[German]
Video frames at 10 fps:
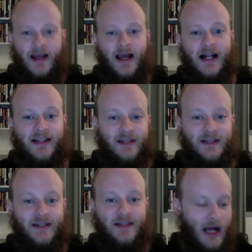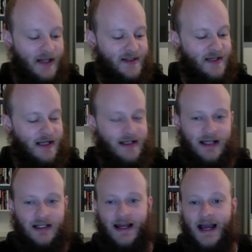als die hohe Anzahl der
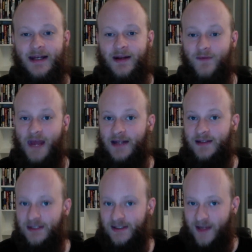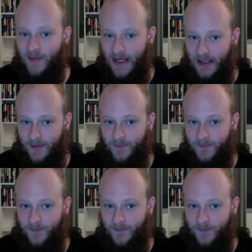kleinen Werte dieser Menge.